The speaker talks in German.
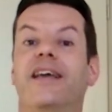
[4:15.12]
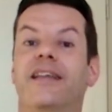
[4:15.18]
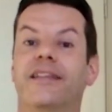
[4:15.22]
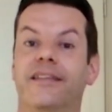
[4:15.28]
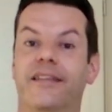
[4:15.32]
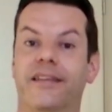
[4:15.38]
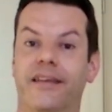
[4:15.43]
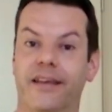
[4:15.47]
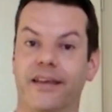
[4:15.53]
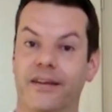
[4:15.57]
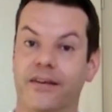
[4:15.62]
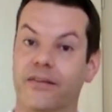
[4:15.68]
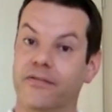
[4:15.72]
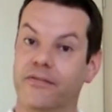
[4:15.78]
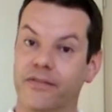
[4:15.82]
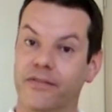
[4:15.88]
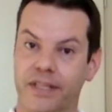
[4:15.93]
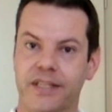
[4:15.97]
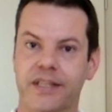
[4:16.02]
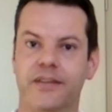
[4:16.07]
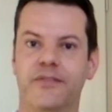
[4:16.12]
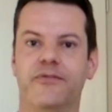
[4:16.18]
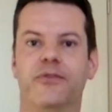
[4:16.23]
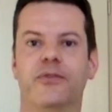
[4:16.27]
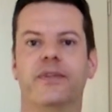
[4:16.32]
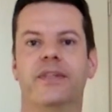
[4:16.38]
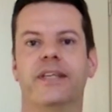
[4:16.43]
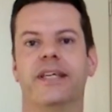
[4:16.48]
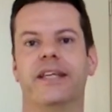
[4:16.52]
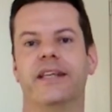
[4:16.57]
der wird sich von
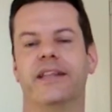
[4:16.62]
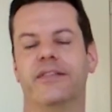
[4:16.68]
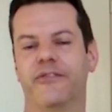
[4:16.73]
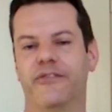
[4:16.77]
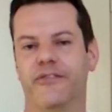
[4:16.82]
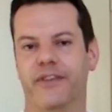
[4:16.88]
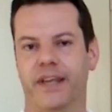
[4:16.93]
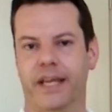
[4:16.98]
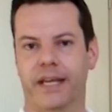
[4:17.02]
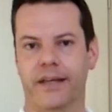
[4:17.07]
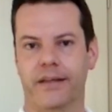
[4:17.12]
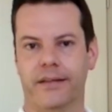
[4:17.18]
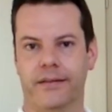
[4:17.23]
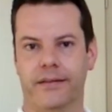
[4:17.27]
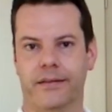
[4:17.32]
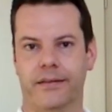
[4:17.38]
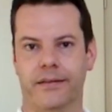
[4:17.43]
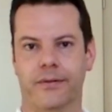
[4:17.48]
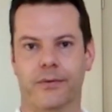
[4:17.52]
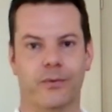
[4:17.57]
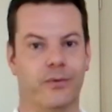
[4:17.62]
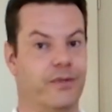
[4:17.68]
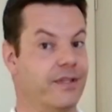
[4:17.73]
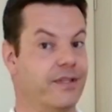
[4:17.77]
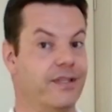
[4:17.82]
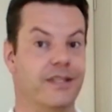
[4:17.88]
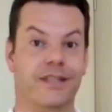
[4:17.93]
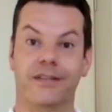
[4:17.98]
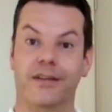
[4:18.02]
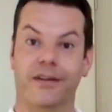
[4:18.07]
dir entfernen. Und das
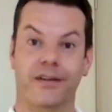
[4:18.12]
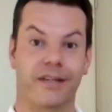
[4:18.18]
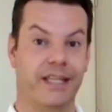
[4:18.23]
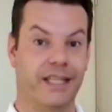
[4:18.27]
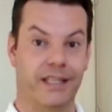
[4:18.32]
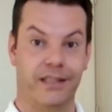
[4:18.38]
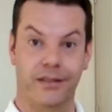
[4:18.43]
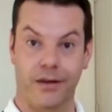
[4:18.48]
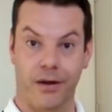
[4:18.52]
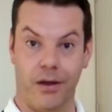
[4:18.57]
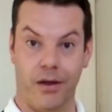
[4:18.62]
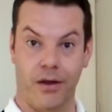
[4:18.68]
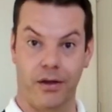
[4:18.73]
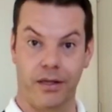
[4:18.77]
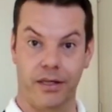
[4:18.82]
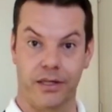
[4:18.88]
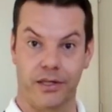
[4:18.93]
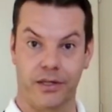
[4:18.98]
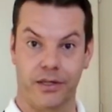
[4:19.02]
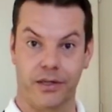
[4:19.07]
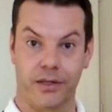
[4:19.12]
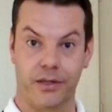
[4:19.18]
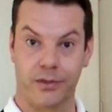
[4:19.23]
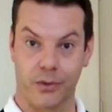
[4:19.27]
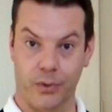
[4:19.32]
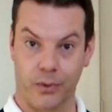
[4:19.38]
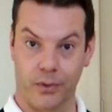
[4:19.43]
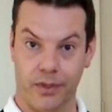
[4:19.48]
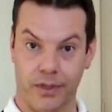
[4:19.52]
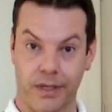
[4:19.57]
ist dann nicht tragisch,
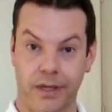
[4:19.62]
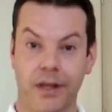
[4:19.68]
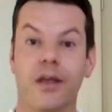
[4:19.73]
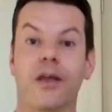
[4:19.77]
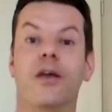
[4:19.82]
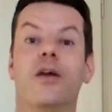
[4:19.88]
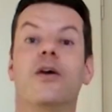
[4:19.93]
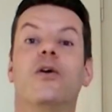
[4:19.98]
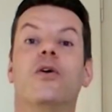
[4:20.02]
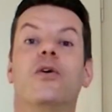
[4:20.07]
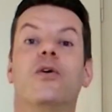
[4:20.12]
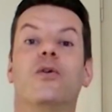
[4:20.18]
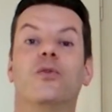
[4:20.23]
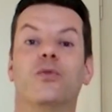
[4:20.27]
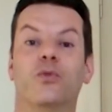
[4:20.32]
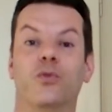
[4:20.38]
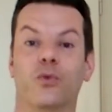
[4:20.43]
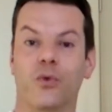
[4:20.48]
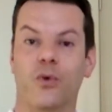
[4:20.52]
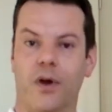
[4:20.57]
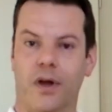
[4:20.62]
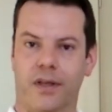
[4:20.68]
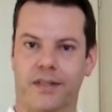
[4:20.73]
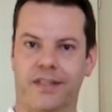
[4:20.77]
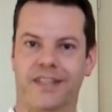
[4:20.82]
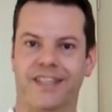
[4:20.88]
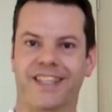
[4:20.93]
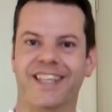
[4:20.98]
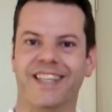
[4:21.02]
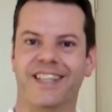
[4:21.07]
sondern du
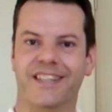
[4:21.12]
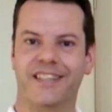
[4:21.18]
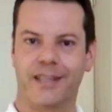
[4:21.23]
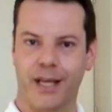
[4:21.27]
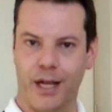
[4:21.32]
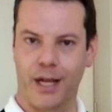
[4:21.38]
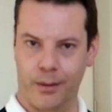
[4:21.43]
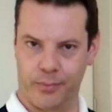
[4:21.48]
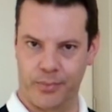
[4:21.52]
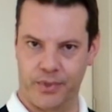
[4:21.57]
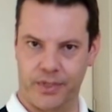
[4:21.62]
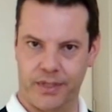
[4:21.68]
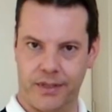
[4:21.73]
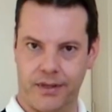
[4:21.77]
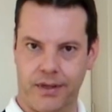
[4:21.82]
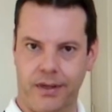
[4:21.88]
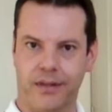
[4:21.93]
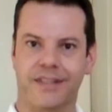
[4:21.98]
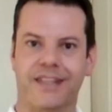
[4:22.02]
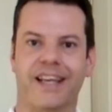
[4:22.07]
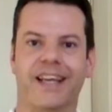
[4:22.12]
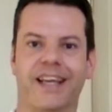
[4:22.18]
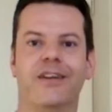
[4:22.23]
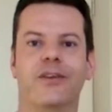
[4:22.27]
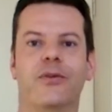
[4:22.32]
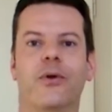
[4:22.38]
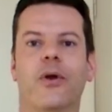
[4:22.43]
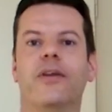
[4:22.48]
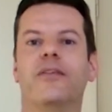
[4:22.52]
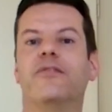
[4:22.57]
hast dich selbst als einen
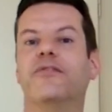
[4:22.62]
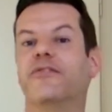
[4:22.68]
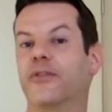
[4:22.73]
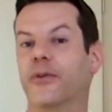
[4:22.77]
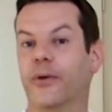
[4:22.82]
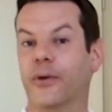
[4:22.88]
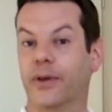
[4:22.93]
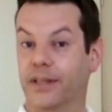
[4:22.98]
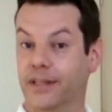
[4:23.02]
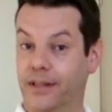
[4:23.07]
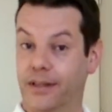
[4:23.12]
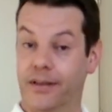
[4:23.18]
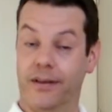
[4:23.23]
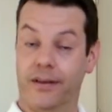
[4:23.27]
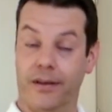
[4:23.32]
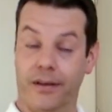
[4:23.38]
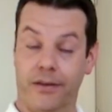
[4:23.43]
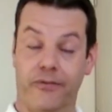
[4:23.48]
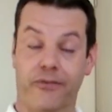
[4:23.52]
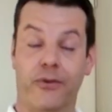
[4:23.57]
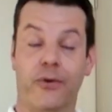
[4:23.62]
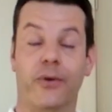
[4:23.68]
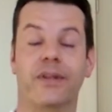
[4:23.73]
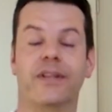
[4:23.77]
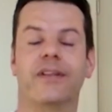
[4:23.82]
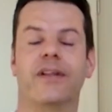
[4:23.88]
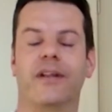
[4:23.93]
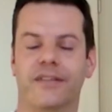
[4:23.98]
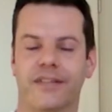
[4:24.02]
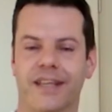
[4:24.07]
neuen Freund, Freund
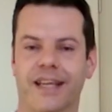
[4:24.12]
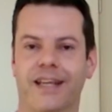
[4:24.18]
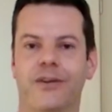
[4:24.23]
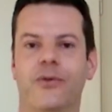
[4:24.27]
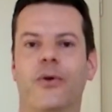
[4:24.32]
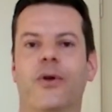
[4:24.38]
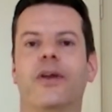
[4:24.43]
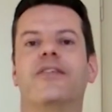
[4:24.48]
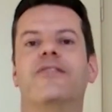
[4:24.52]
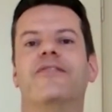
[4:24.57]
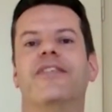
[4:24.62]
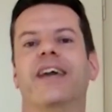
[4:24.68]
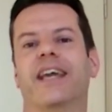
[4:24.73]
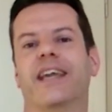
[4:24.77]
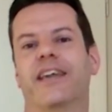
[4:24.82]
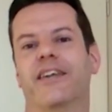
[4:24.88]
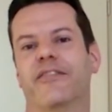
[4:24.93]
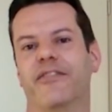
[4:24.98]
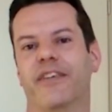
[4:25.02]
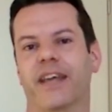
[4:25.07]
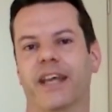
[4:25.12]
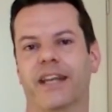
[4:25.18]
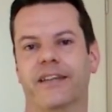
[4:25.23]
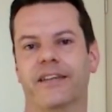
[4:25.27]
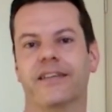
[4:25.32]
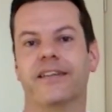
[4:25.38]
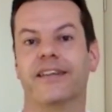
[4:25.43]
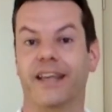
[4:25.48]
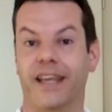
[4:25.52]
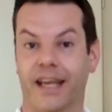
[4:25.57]
als einen neuen
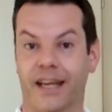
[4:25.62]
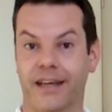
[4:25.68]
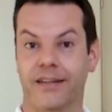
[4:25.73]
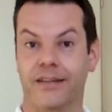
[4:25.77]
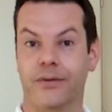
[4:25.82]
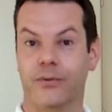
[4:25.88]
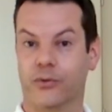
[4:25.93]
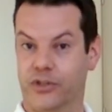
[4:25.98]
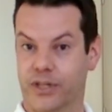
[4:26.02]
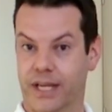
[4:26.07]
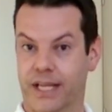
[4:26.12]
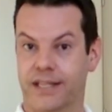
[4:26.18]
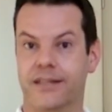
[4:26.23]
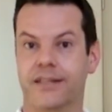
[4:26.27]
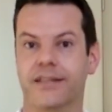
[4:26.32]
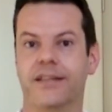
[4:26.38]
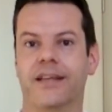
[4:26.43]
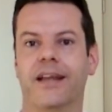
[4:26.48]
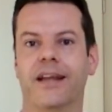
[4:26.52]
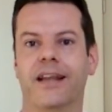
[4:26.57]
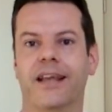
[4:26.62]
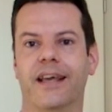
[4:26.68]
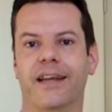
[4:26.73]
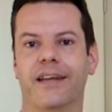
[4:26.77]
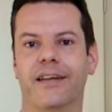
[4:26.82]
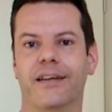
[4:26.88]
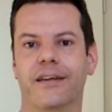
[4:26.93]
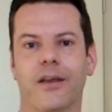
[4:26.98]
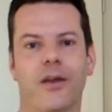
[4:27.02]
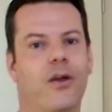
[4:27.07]
Weggefährten kennen und schätzen gelernt